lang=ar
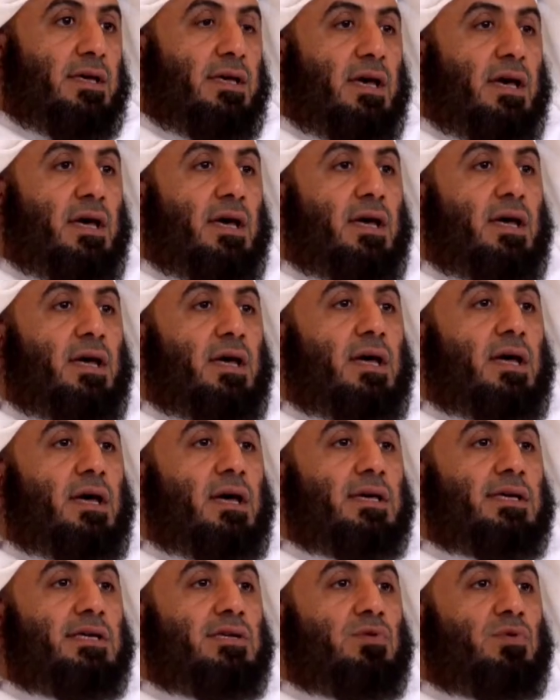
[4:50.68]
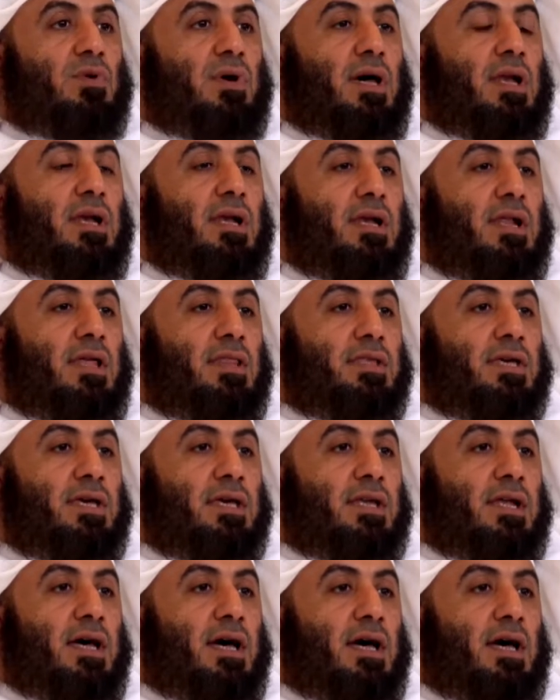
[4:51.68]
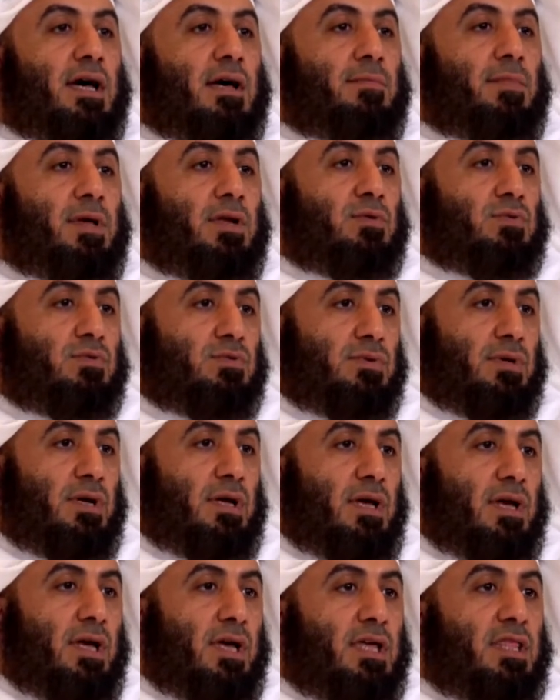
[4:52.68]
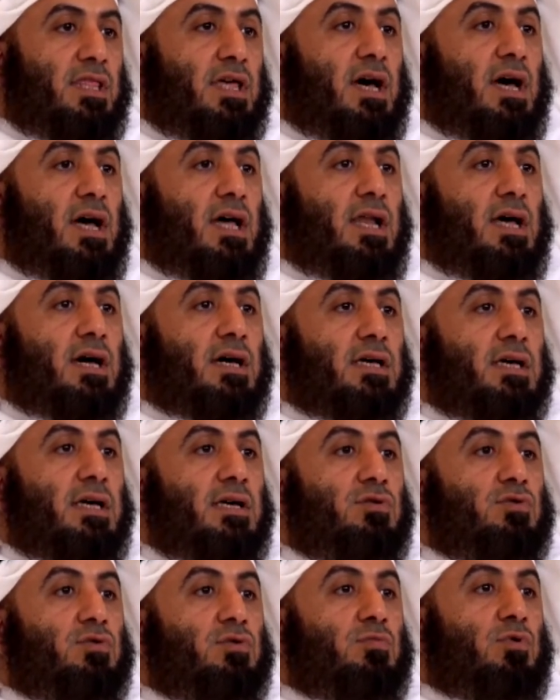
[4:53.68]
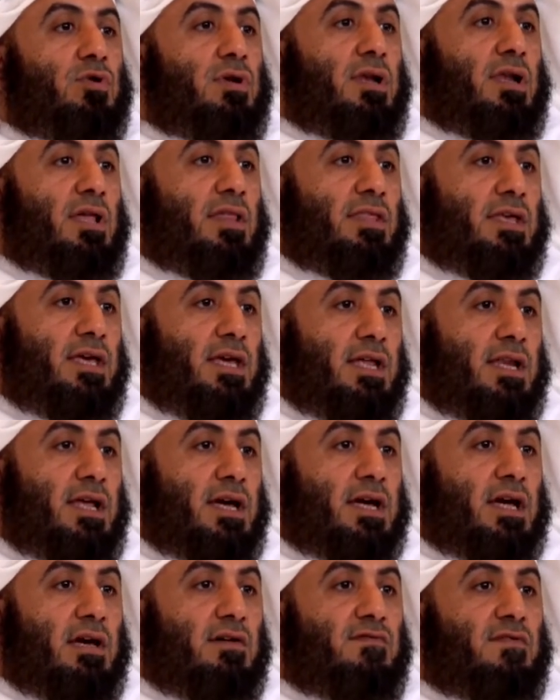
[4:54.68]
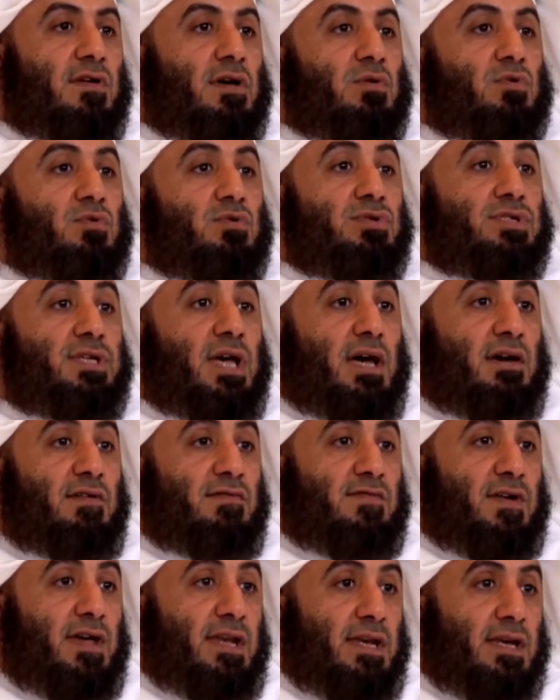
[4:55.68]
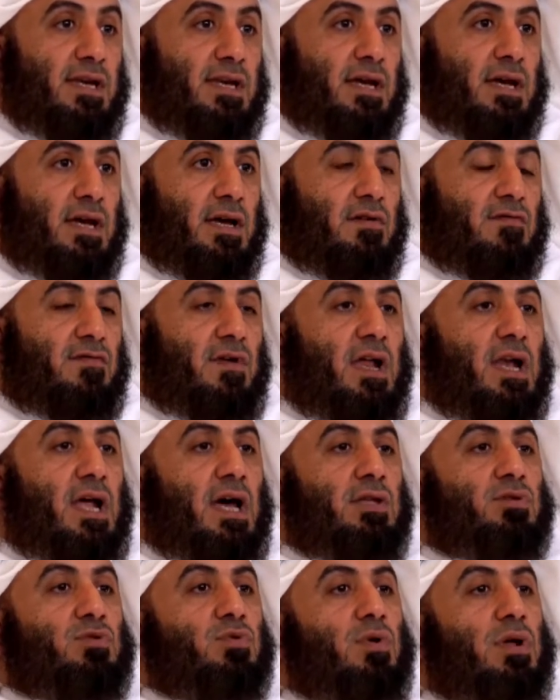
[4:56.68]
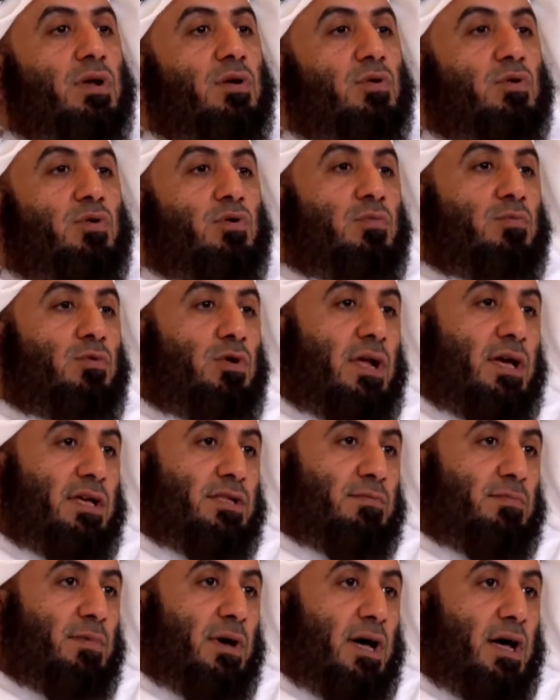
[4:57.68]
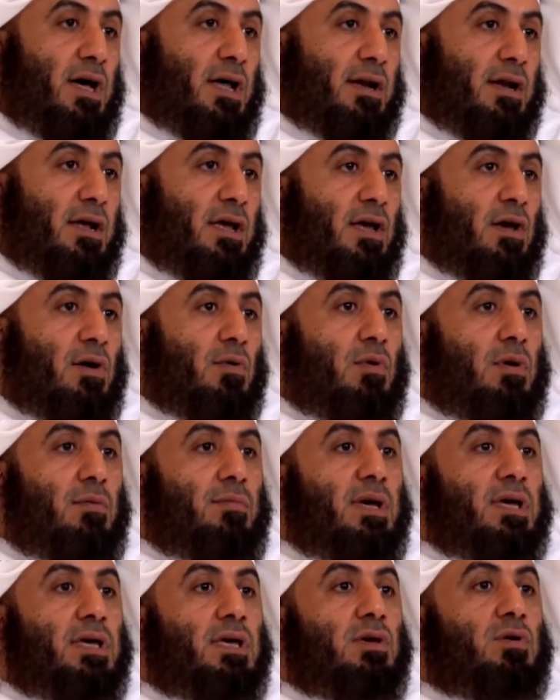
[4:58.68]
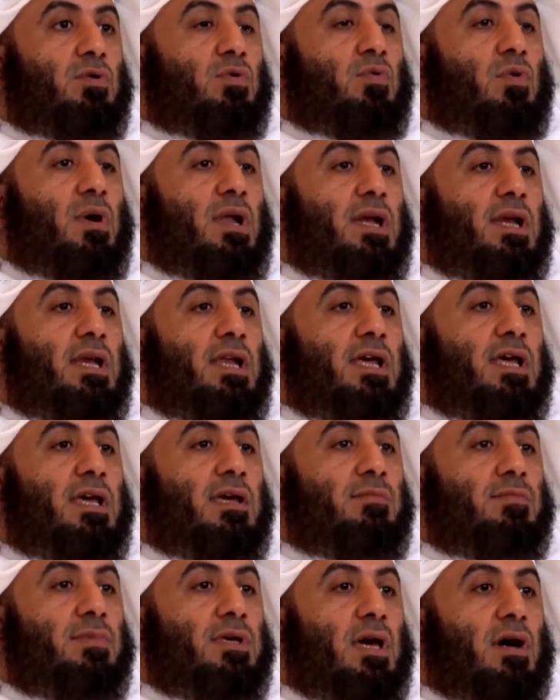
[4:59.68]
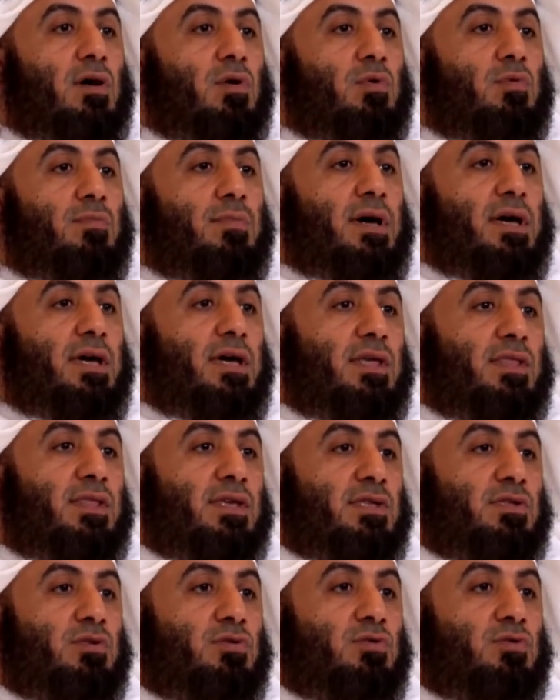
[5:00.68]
يا ايها الذين امنوا اذا لقيتم الذين كفروا زحفا فلا تولوهم الادبار ومن يولهم يومئذ